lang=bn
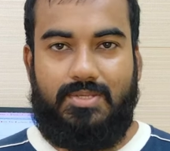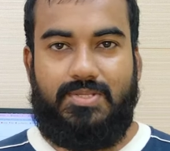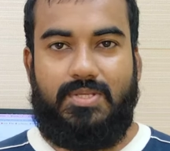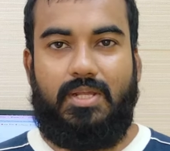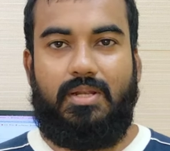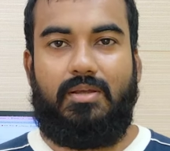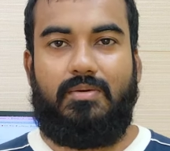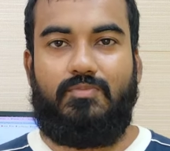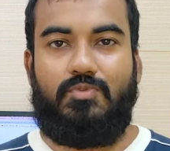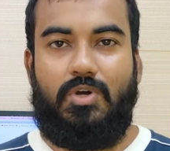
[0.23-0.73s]

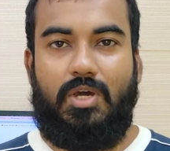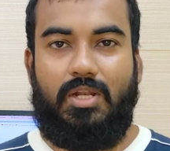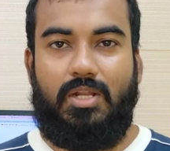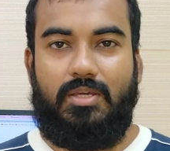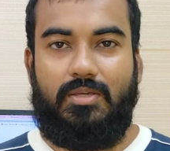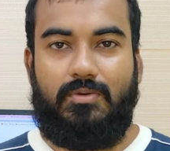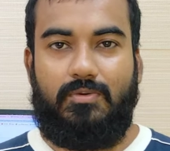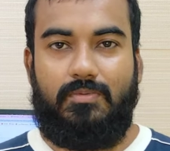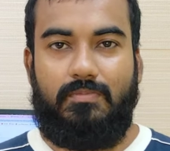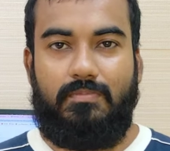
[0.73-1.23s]
আসসালামু
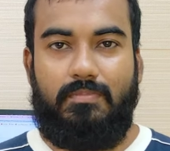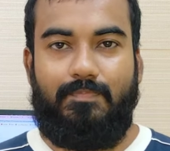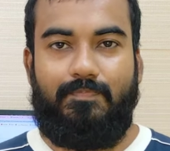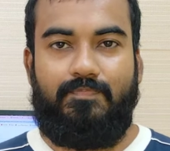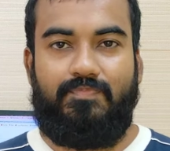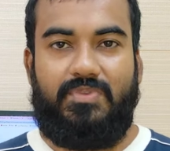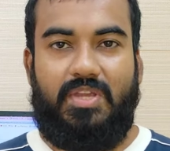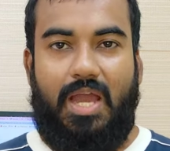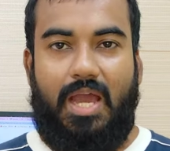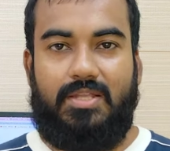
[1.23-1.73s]
আলাইকুম
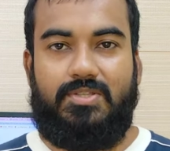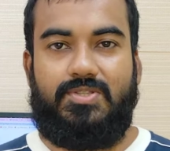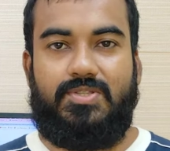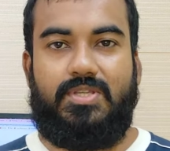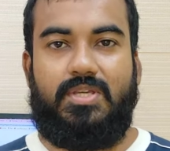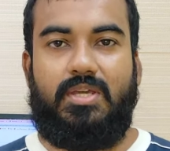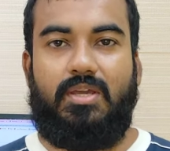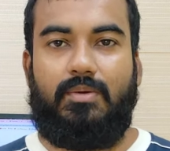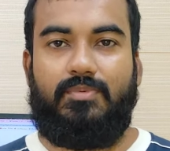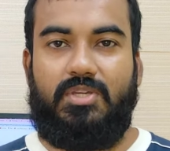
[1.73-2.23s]

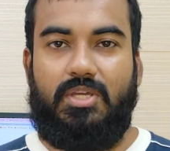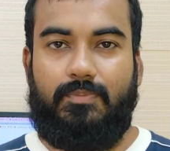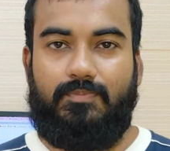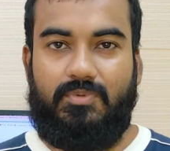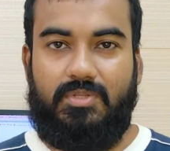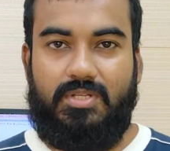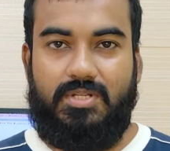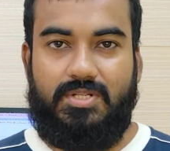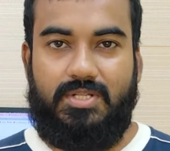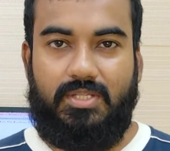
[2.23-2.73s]
আজকে আমি
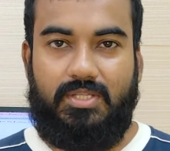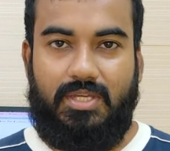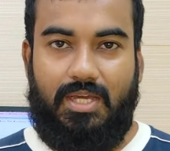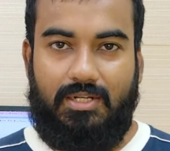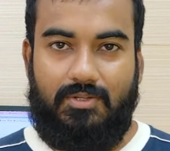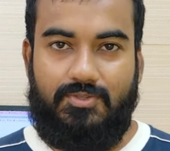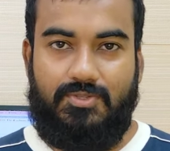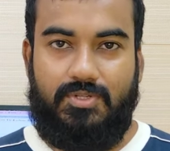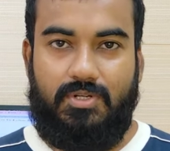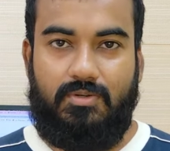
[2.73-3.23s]
আপনাদের সাথে
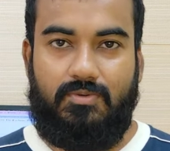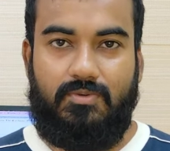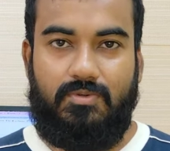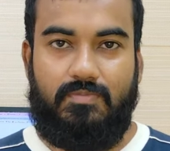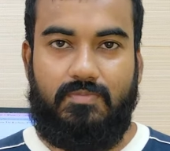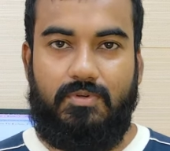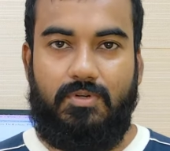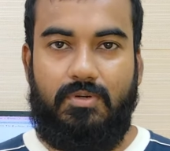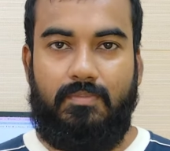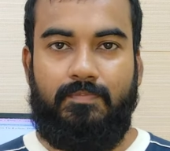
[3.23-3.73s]
আলোচনা
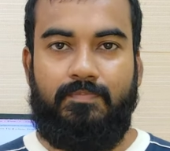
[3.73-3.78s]
করব